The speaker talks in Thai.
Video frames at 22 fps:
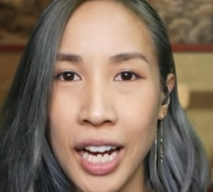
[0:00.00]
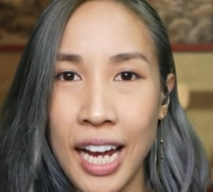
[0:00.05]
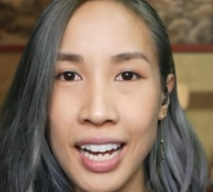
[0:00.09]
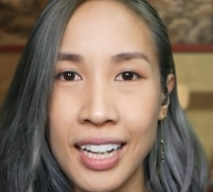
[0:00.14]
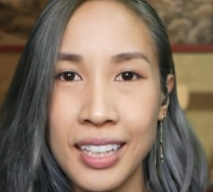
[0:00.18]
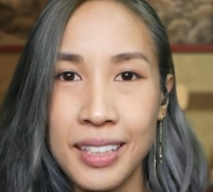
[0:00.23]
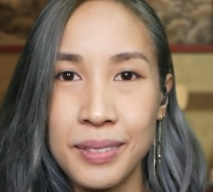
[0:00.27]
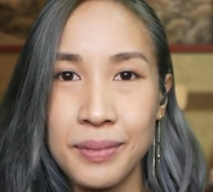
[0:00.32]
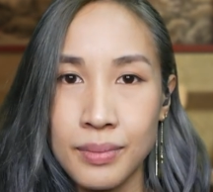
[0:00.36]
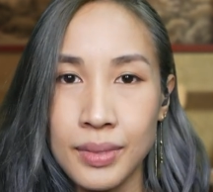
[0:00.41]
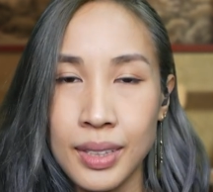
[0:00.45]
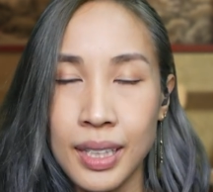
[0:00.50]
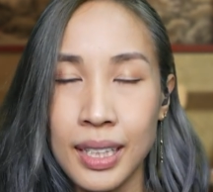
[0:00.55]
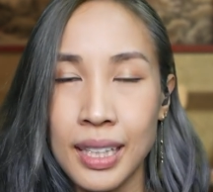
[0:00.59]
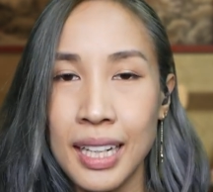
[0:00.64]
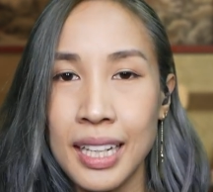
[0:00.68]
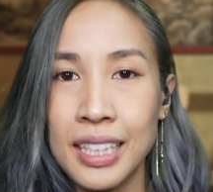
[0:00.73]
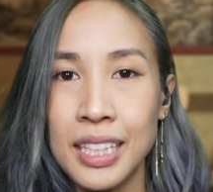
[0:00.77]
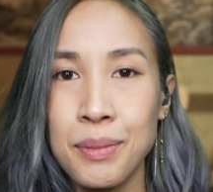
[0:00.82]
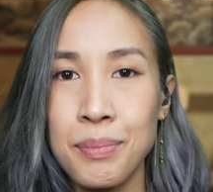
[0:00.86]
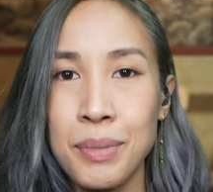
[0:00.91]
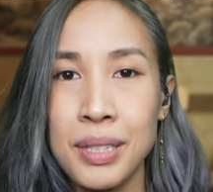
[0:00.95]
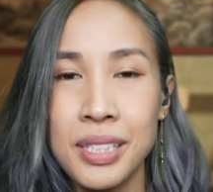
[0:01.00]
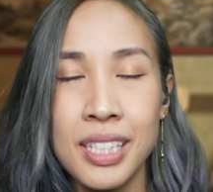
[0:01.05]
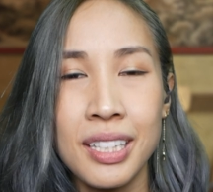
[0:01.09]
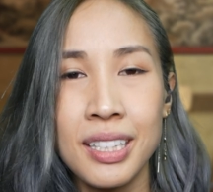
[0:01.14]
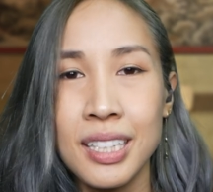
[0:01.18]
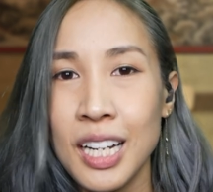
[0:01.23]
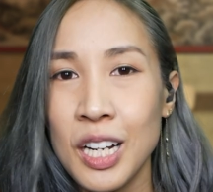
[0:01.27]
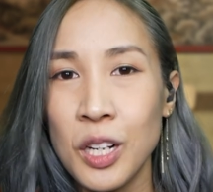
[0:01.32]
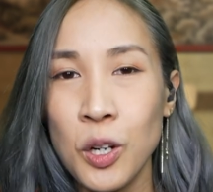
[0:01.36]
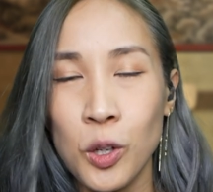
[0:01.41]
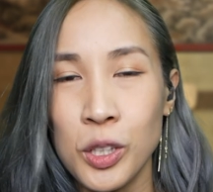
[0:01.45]
ค่ะ อะไรที่ไม่ใช่
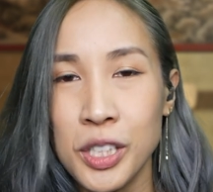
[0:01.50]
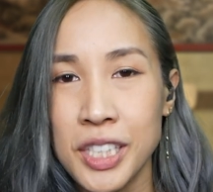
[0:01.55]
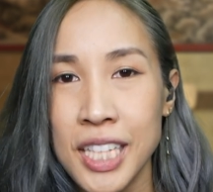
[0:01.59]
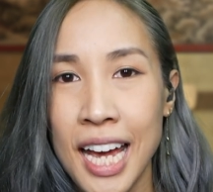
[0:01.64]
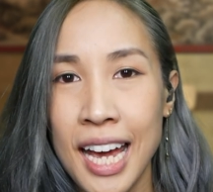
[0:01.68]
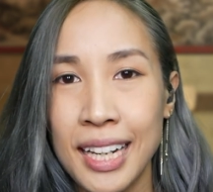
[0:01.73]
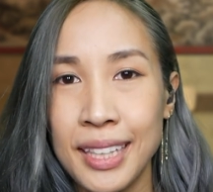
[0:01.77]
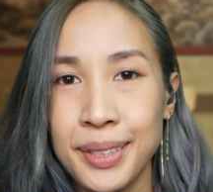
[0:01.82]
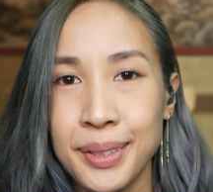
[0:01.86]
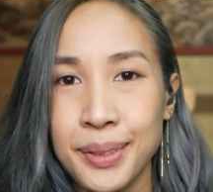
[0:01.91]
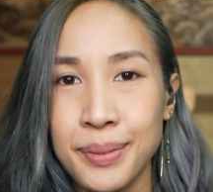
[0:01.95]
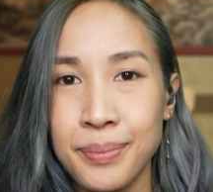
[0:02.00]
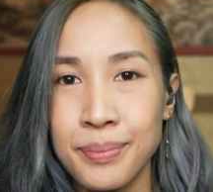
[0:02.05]
เรื่องของฉัน